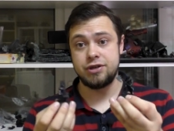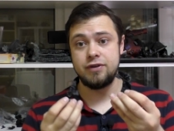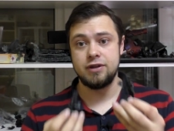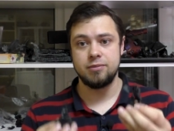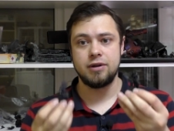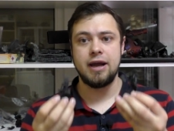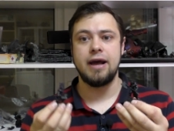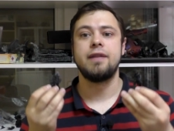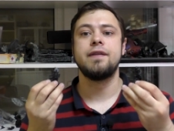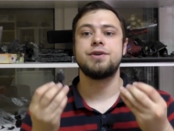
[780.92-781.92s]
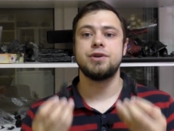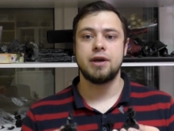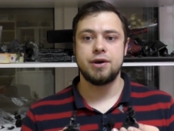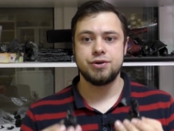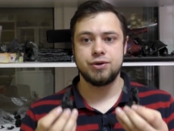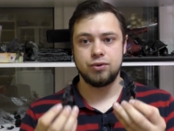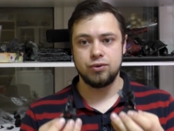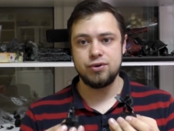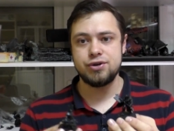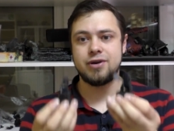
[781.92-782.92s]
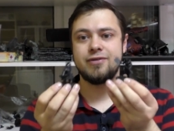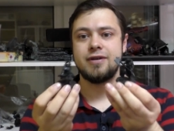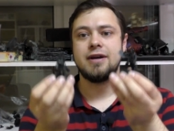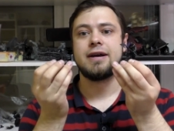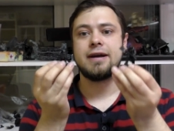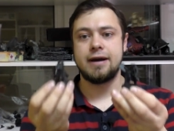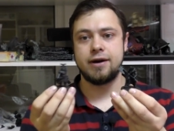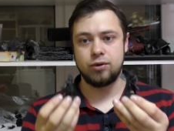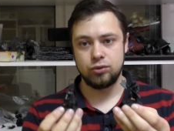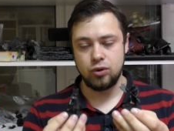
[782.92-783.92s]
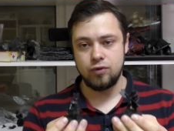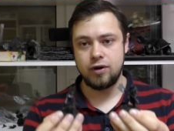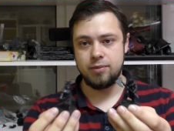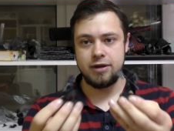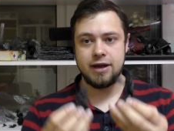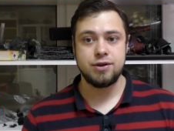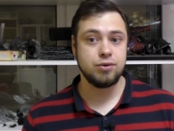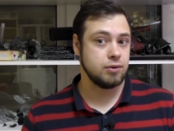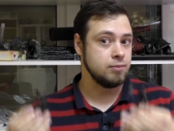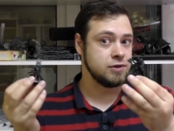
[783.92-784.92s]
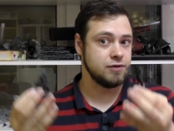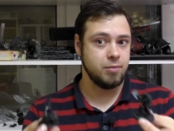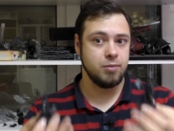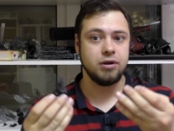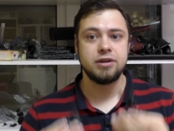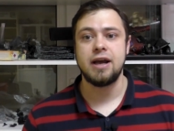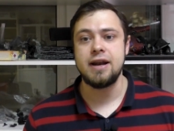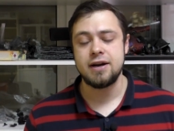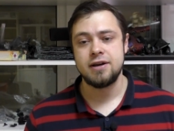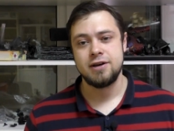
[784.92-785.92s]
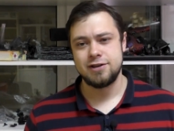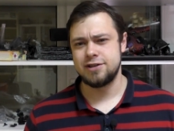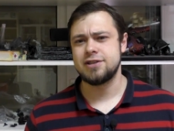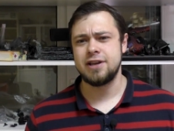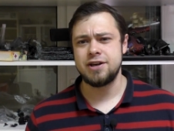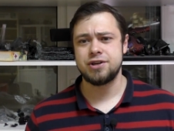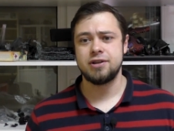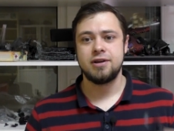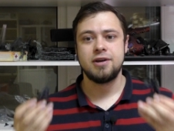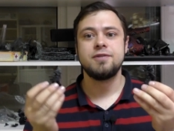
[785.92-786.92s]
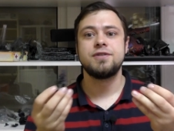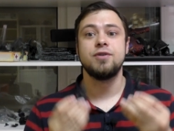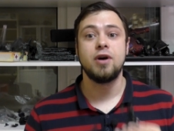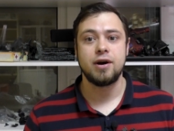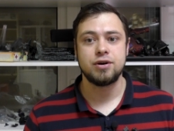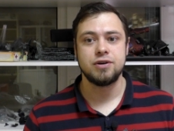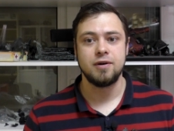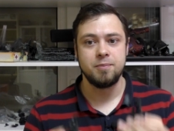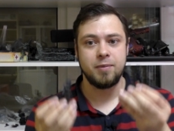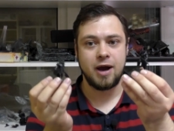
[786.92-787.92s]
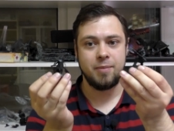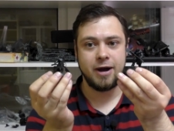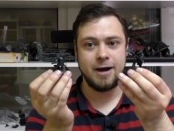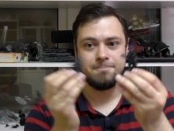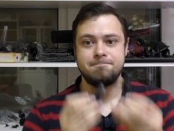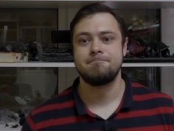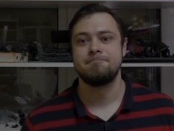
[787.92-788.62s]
очевидном для начинающих художников, как грунтовка миниатюр. С вами был Тайлер, The Station. Всего хорошего. Пока-пока.